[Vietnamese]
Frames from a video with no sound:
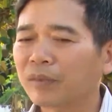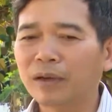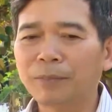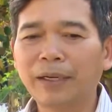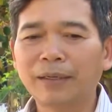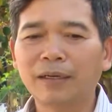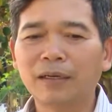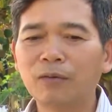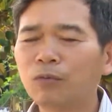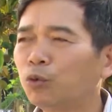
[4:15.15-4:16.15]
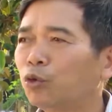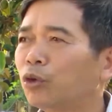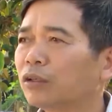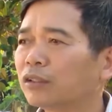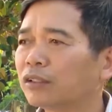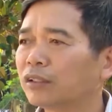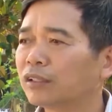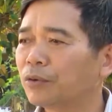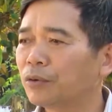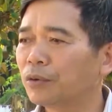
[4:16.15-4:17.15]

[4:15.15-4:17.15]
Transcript: đặc biệt là không phun thuốc trừ sâu.